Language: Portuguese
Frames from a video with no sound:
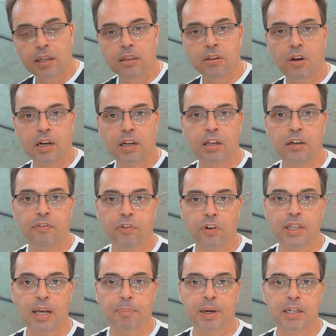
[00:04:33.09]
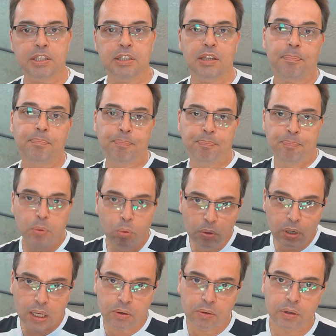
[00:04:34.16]
na hora que ele foi da partida,
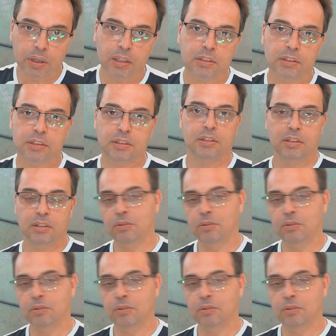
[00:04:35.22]
pula a corrente.